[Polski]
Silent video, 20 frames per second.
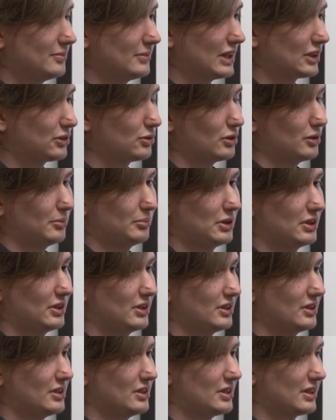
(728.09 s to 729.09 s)
na którym e,
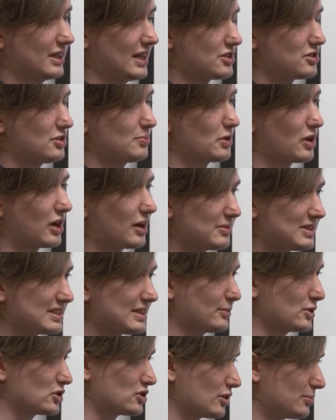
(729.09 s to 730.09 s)
każdy
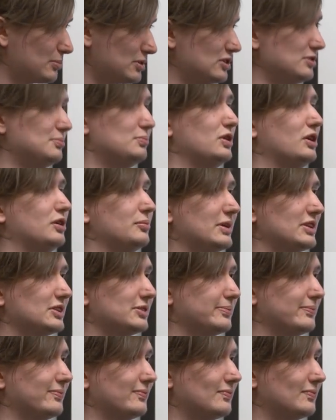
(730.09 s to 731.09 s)
programista może robić
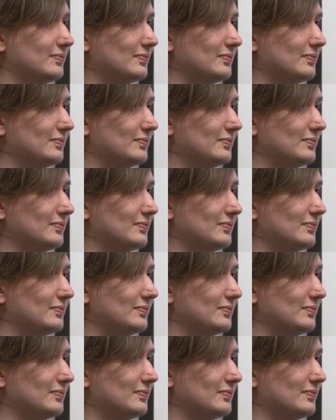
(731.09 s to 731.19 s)
deployment